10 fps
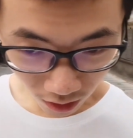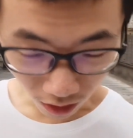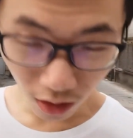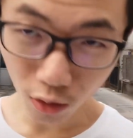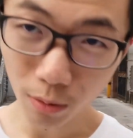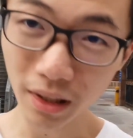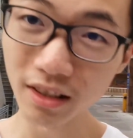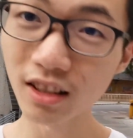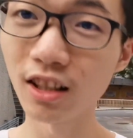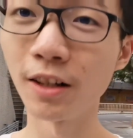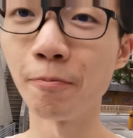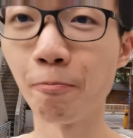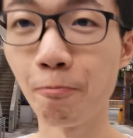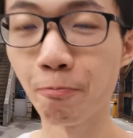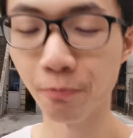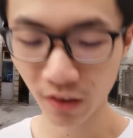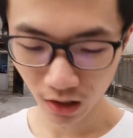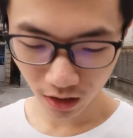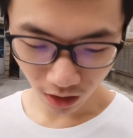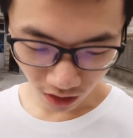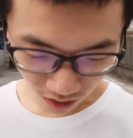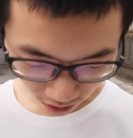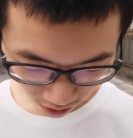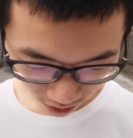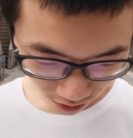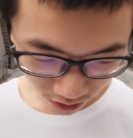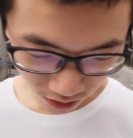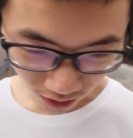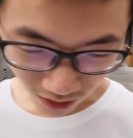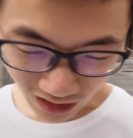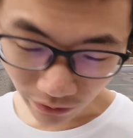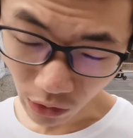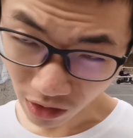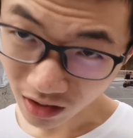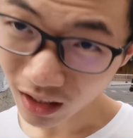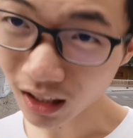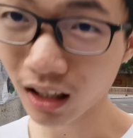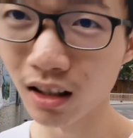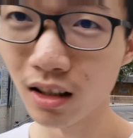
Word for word: 然后我们这个这个这个这个这三分钟之内啊，